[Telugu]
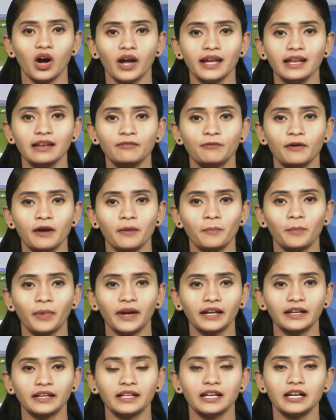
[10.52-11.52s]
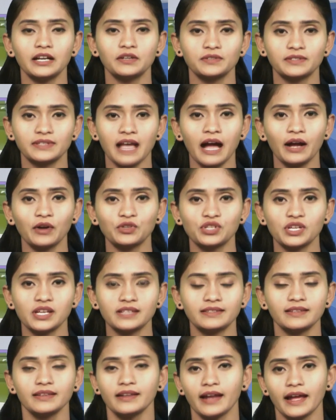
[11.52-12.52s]
ఆయిల్ ఫామ్ పంటలను సాగు
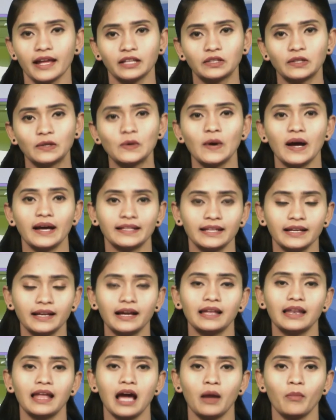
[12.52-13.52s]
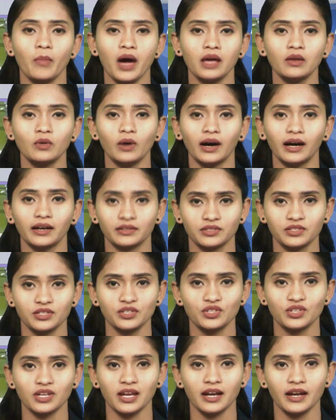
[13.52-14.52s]
చేసి రైతులు అధిక లాభాలు
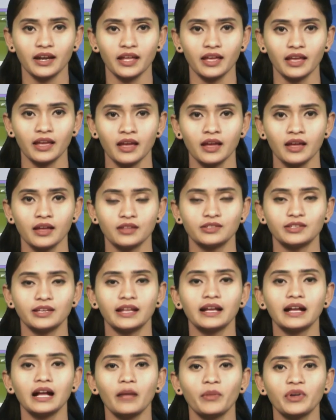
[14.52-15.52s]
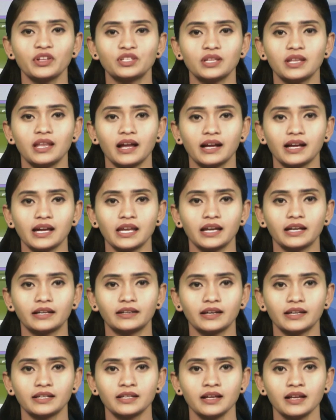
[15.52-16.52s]
ఆర్జించాలని జనగామ జిల్లా
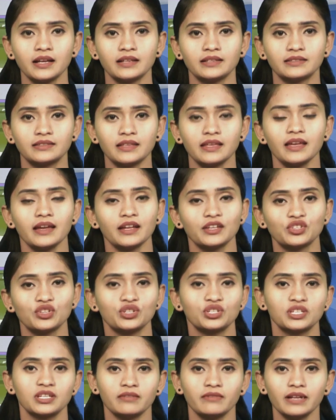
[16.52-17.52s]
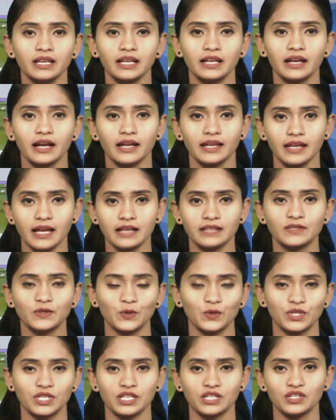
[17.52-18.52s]
కలెక్టర్ సిహెచ్ శివలింగయ్య
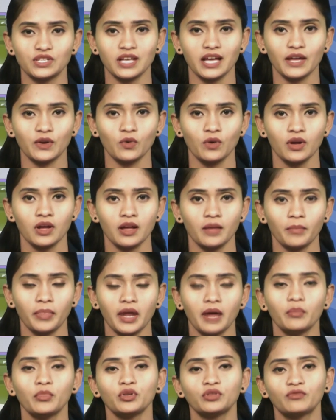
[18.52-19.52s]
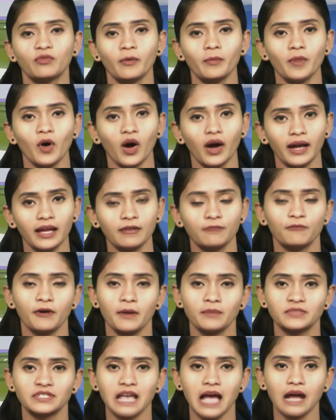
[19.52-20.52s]
సూచించారు ప్రభుత్వం ఆయిల్
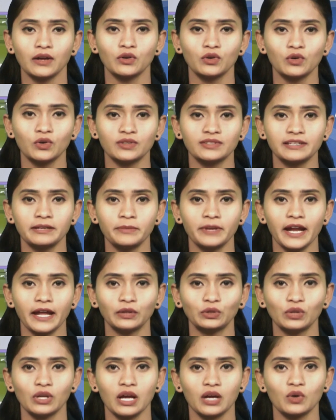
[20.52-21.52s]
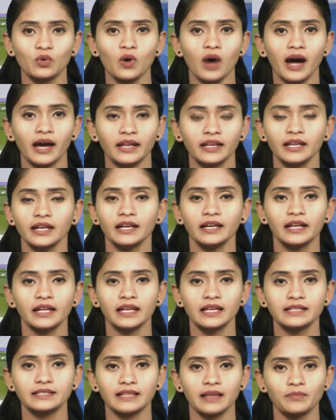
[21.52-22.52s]
ఫామ్ సాగు కోసం రైతులకు
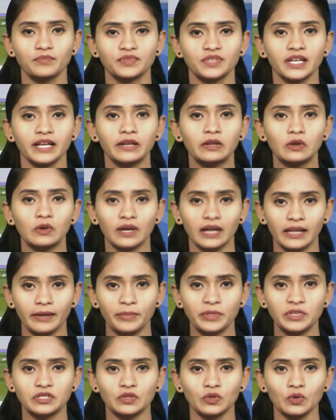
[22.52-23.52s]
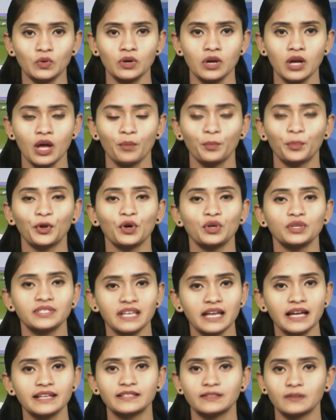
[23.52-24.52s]
అన్నింటికీ సబ్సిడీలు కల్పిస్తూ
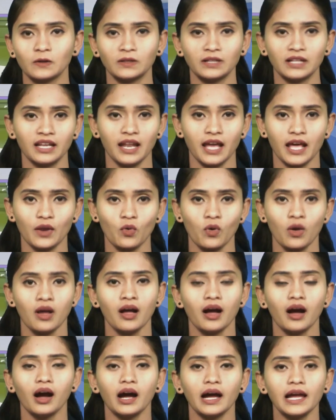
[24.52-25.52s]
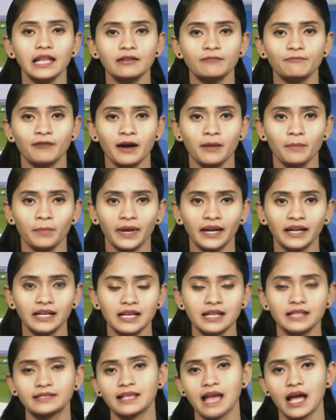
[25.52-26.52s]
ప్రోత్సహిస్తుందన్నారు ఆయిల్ ఫామ్
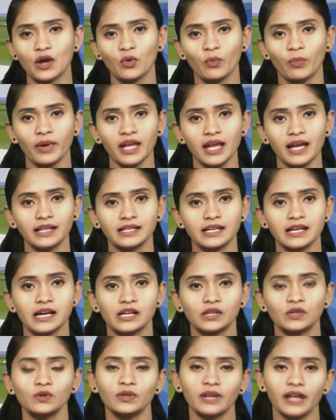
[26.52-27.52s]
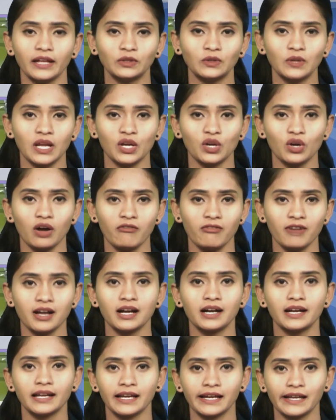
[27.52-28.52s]
పంటల సాగుపై అధికారులు రైతులకు
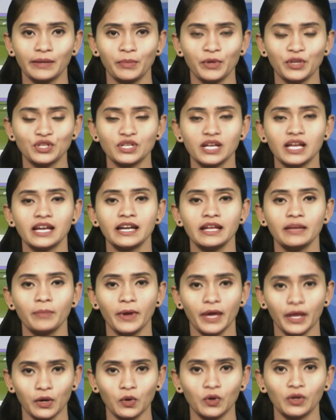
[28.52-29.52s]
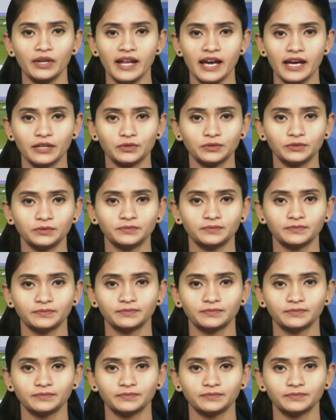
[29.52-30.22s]
అవగాహన కల్పించాలని పేర్కొన్నారు